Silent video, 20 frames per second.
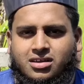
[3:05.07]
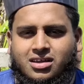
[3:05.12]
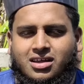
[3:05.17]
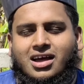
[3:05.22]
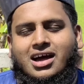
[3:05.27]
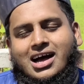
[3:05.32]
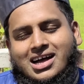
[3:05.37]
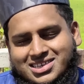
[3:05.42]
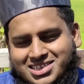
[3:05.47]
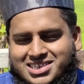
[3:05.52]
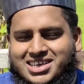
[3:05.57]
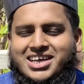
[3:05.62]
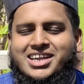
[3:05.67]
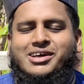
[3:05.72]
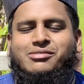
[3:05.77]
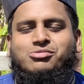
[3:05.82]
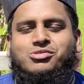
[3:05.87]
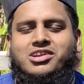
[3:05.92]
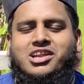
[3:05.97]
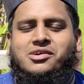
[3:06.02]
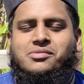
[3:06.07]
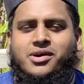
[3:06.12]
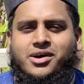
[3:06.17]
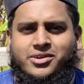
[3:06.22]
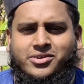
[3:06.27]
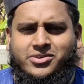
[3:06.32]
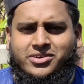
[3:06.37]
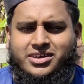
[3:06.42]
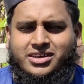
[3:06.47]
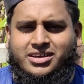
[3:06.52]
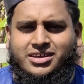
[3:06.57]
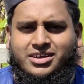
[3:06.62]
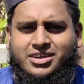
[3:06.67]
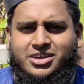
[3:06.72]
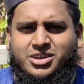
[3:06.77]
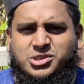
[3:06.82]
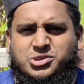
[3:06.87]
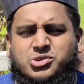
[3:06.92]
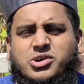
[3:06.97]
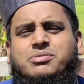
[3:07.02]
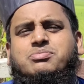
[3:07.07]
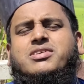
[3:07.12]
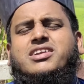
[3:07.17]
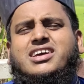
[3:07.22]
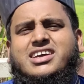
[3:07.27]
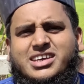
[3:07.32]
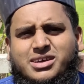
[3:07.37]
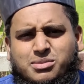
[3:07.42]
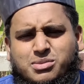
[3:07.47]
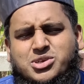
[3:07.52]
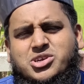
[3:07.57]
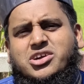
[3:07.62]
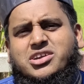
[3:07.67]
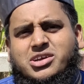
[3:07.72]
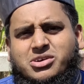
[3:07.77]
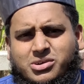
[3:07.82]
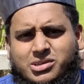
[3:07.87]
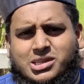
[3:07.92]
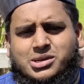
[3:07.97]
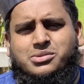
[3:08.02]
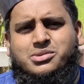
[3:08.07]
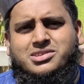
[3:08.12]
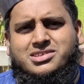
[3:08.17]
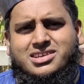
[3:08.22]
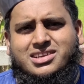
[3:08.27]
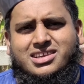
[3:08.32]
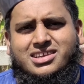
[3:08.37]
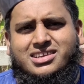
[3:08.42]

আছি আলহামদুলিল্লাহ ভালোই তো আপনারা কি বিষয় নিয়ে কথা বলছিলেন